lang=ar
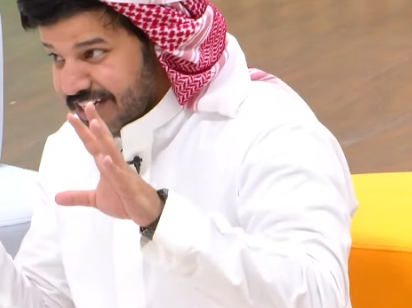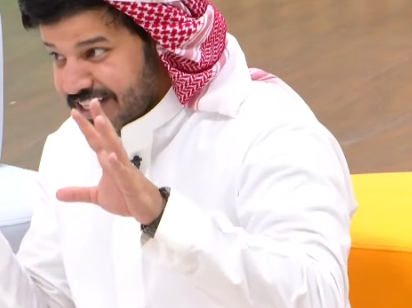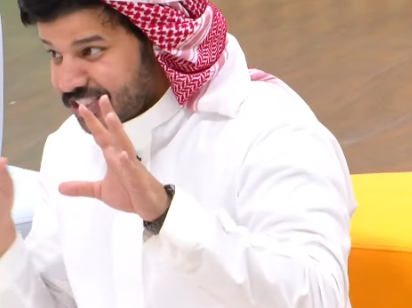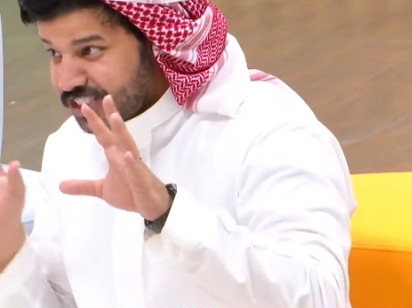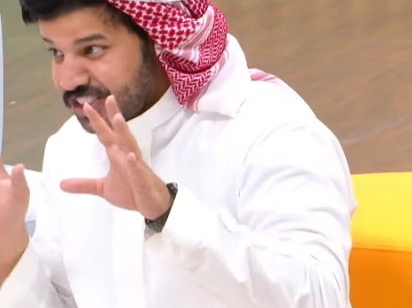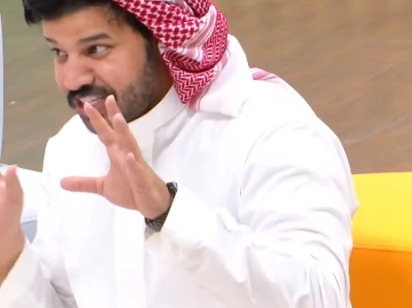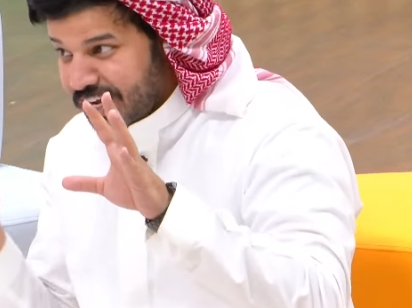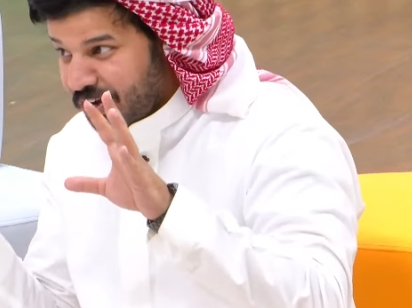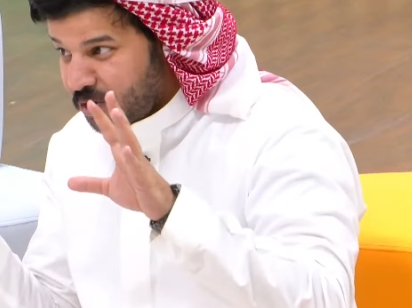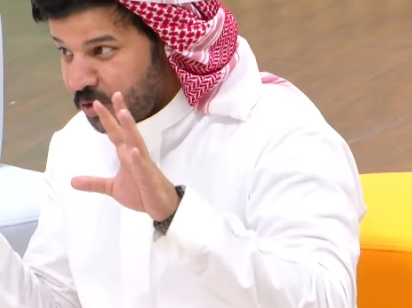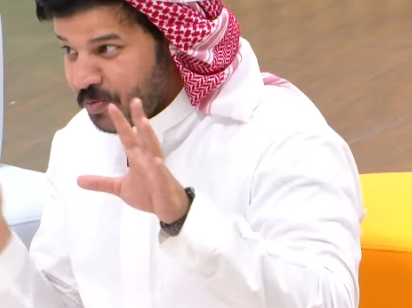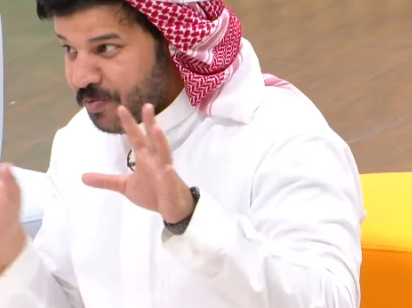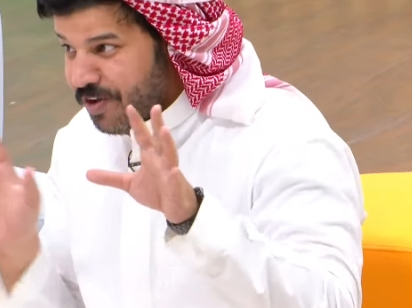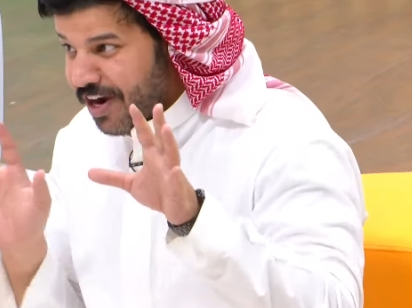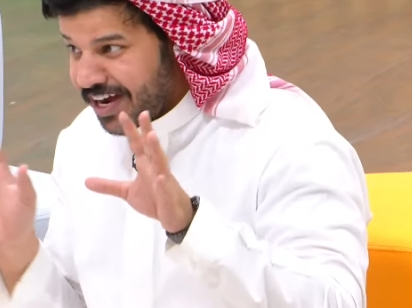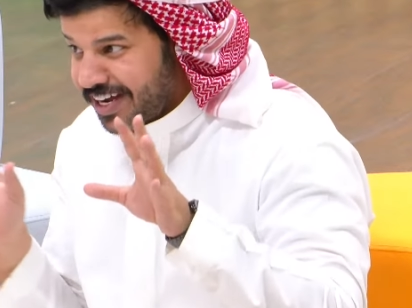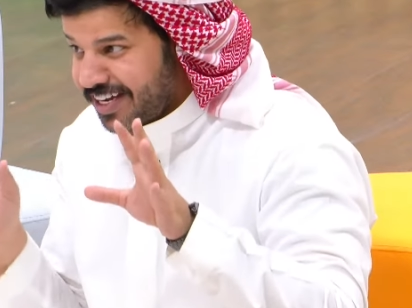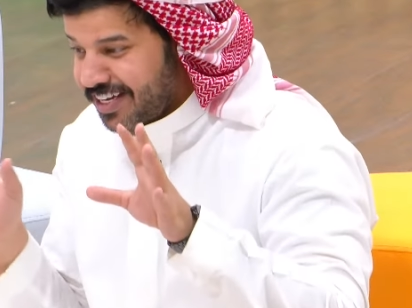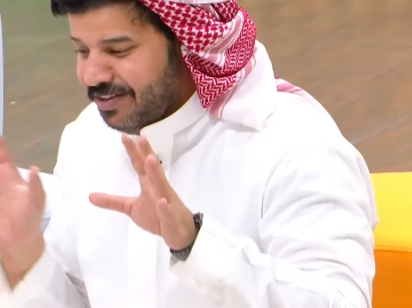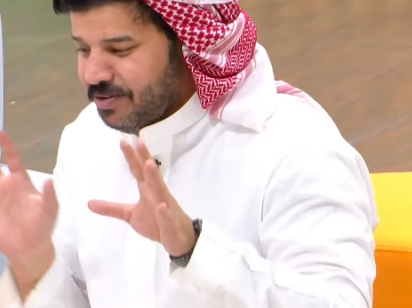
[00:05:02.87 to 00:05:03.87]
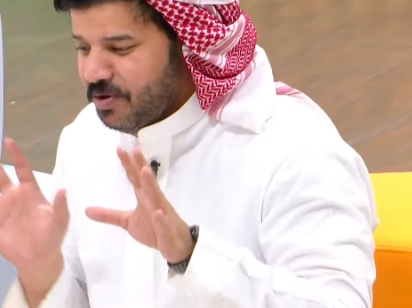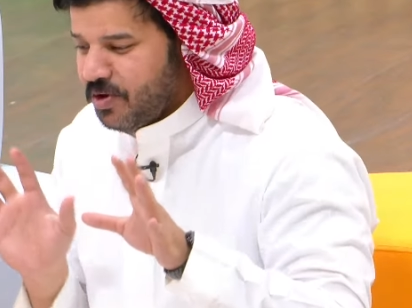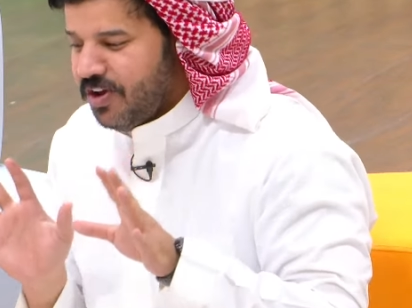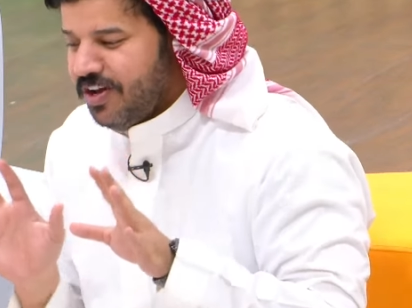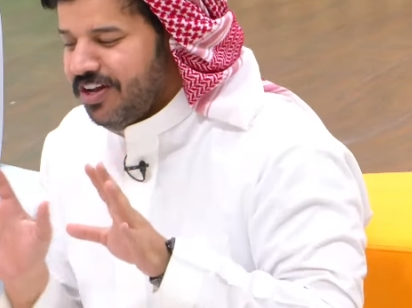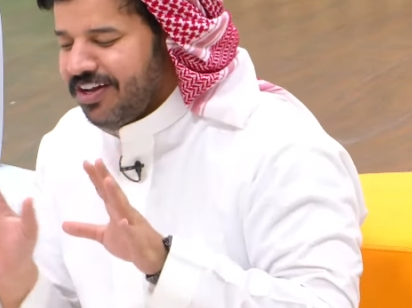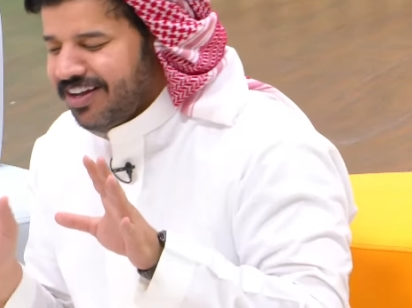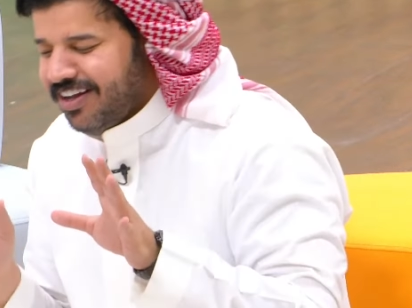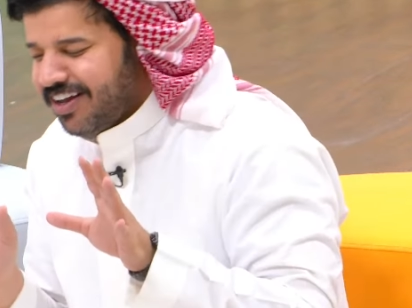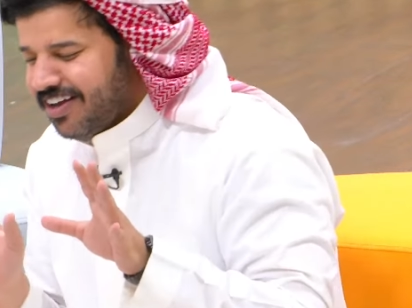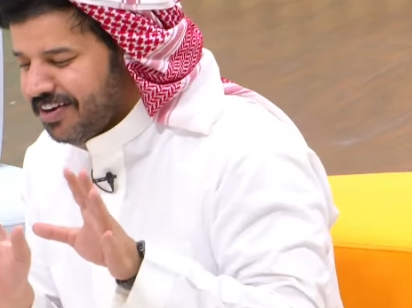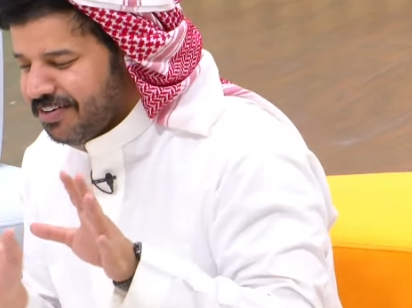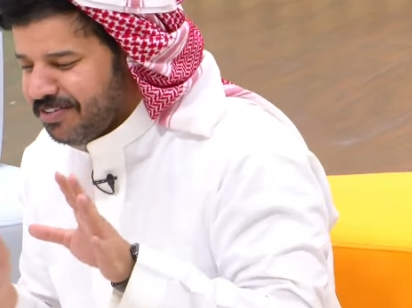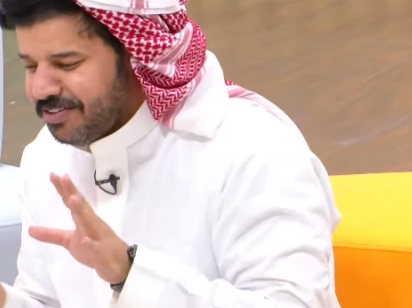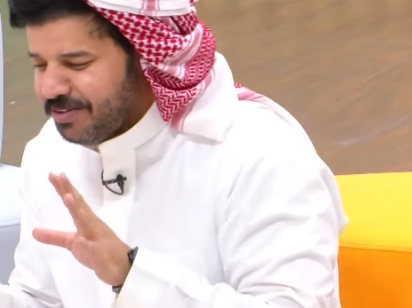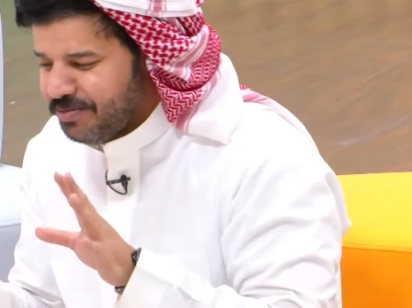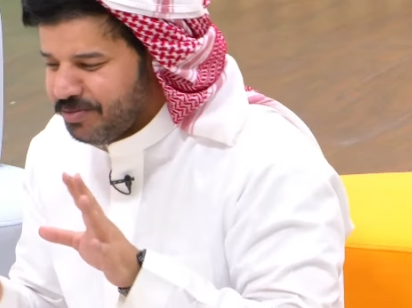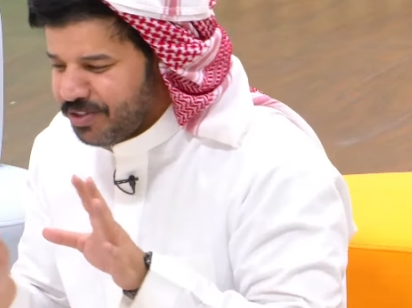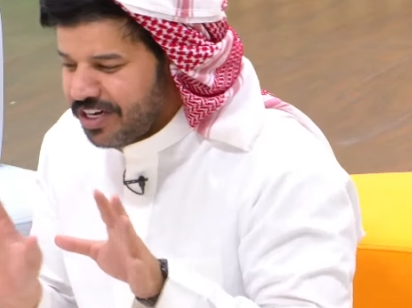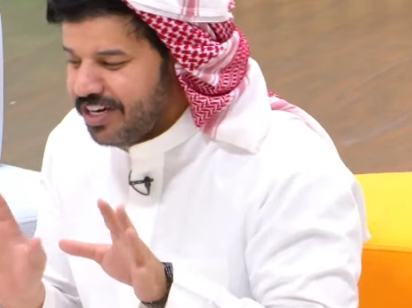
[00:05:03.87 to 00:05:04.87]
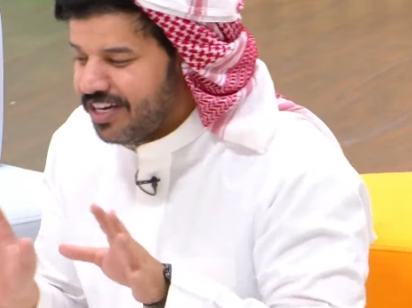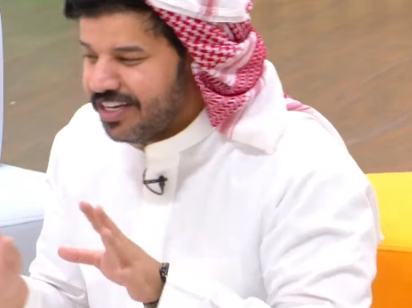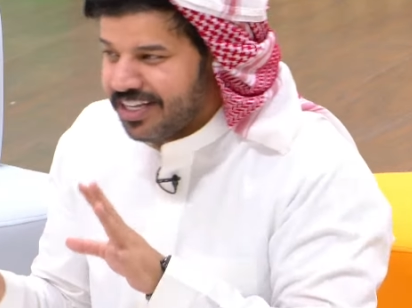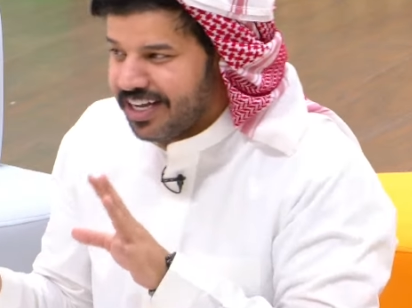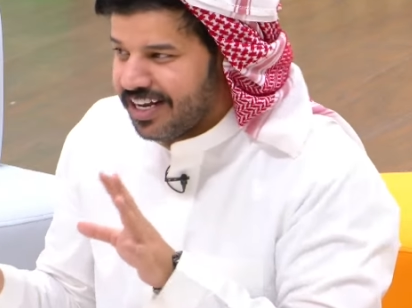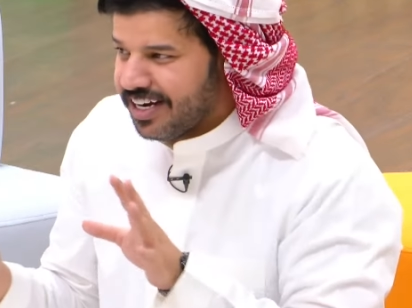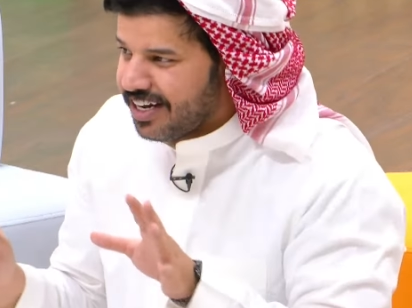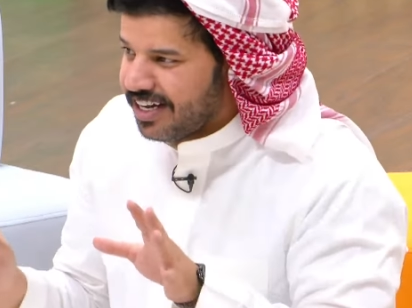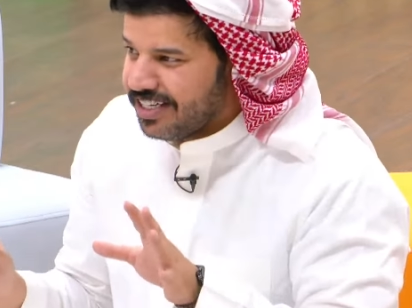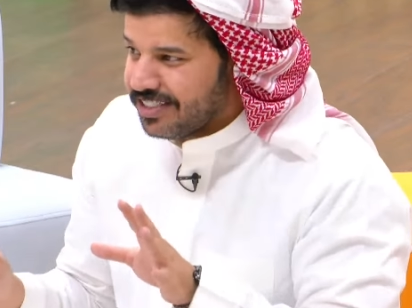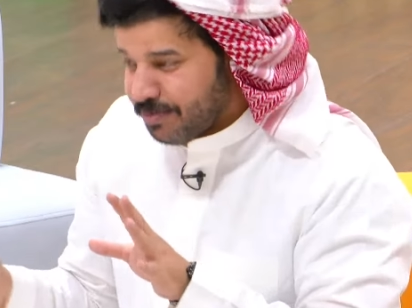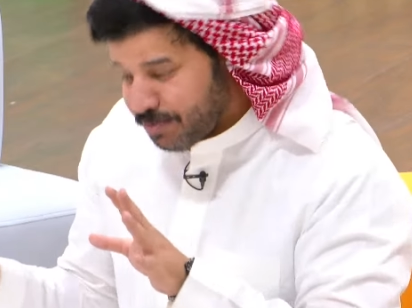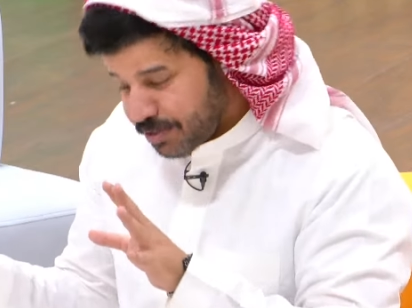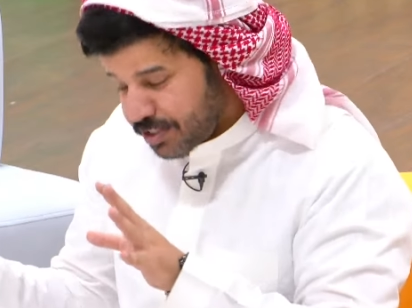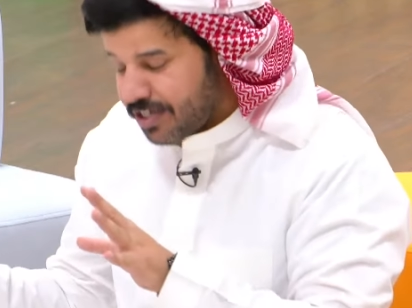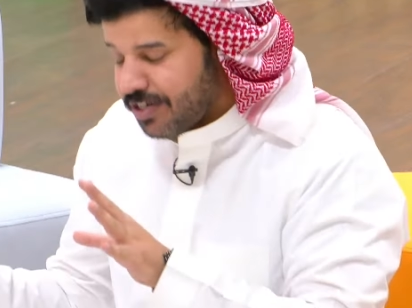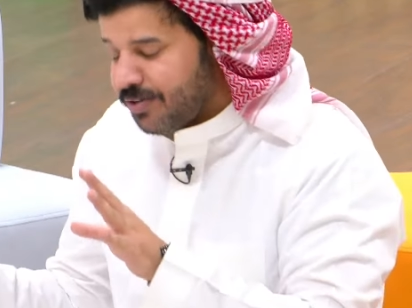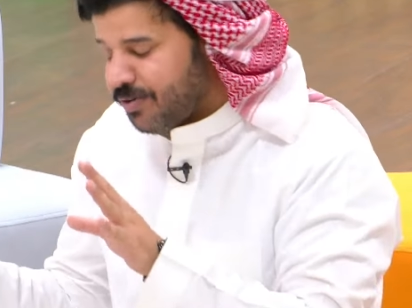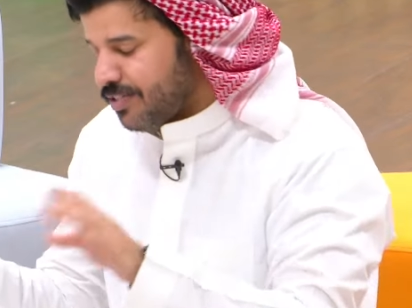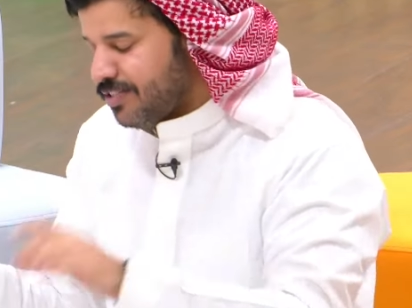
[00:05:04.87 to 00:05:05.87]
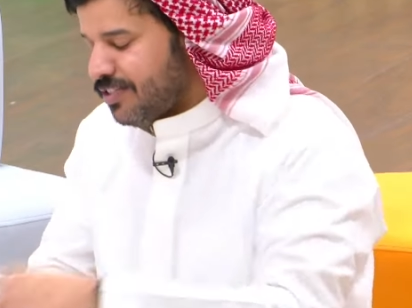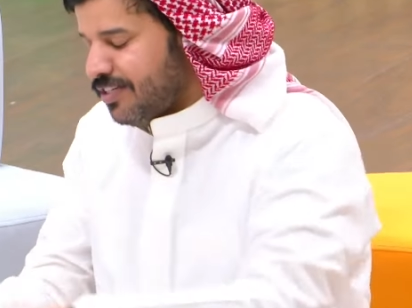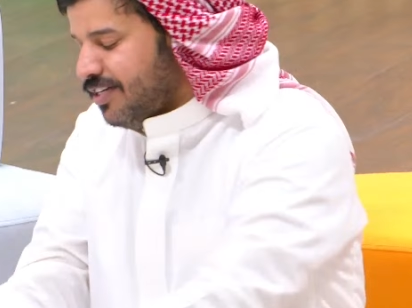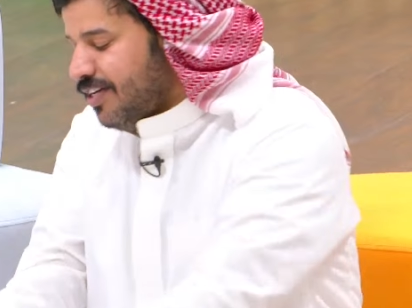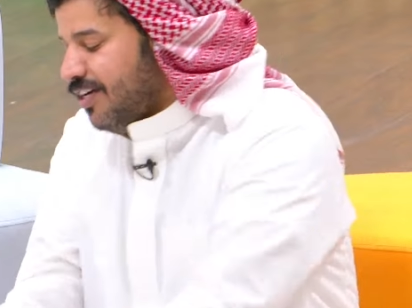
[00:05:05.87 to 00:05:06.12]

الشيخ ومناحي عرفت بطريقته الخاصه بس انه وسخ